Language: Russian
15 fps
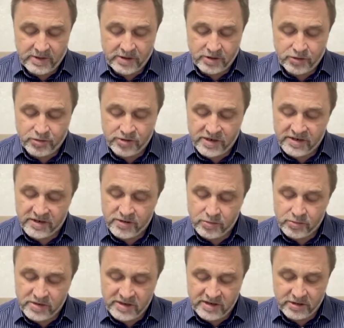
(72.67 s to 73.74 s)

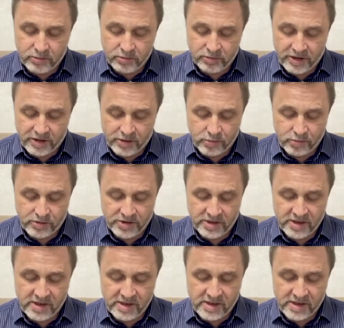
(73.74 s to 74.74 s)
чудесную силу даруешь.